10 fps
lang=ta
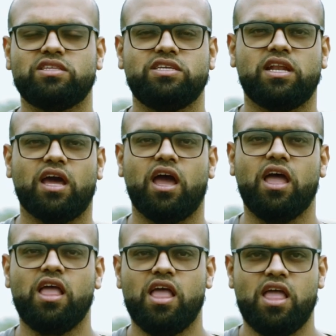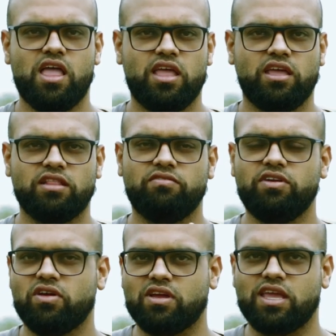நினச்சிங்கன்னா இந்த
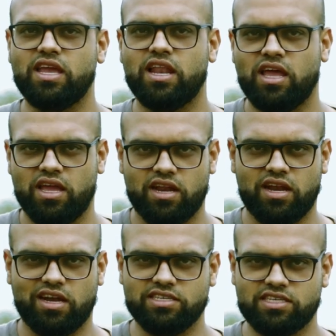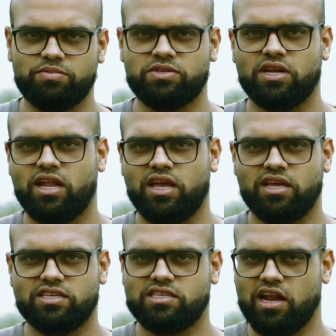வீடியோக்கு கீழே நான் டிஸ்கிரிப்ஷனில்
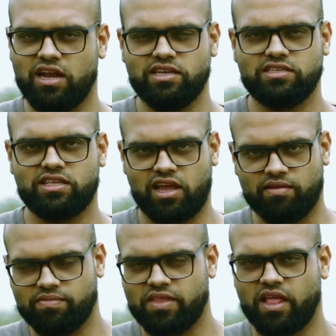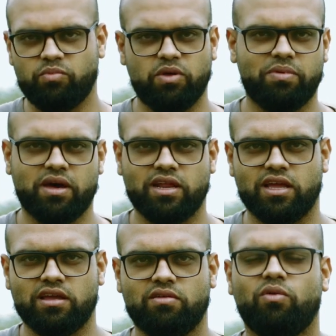சில லிங்க்ஸ் தரேன் அதை போய்
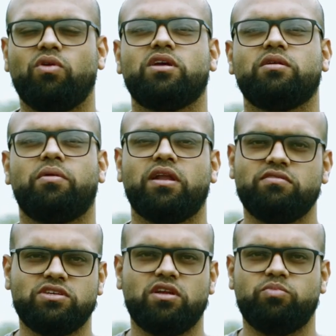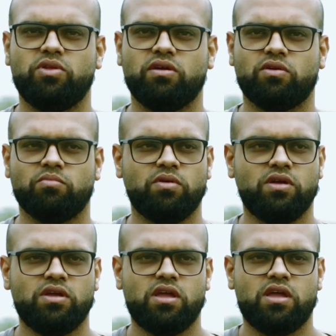பாருங்கள் உங்களுக்கு பல விஷயங்கள் புரிய வரும்
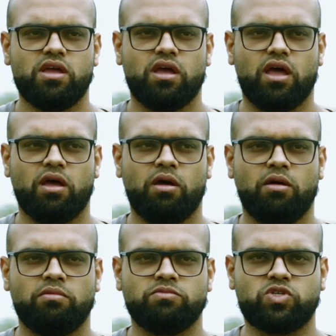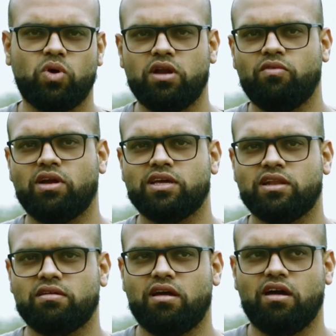ஸ்டோலன்
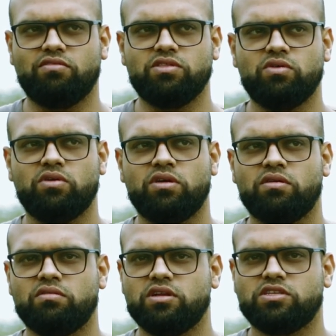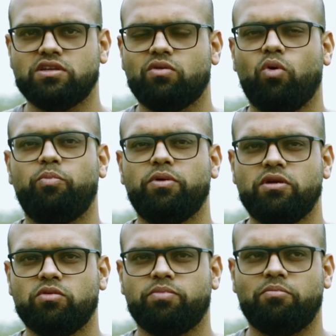வாட்டர் அது வந்து இட்ஸ் நாட்
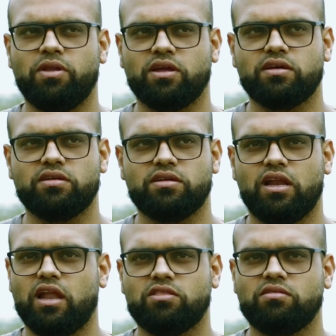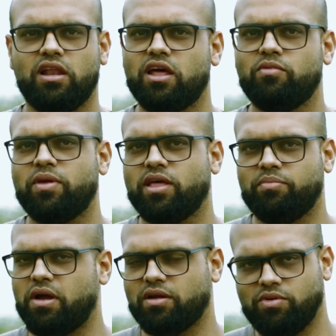ஓப்பன் டு பப்ளிக் எல்லாத்துக்கும் எல்லாருமே
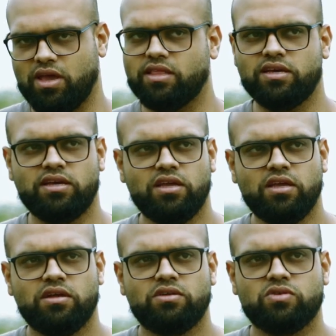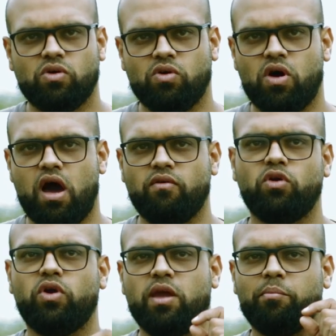அதை பார்க்க முடியாது ஸோ
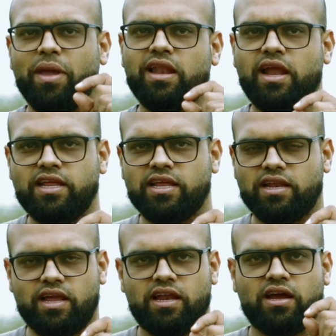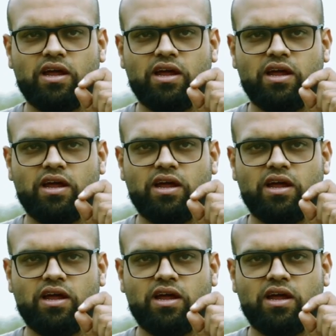அவங்களுடைய மெயில் ஐடி லைலா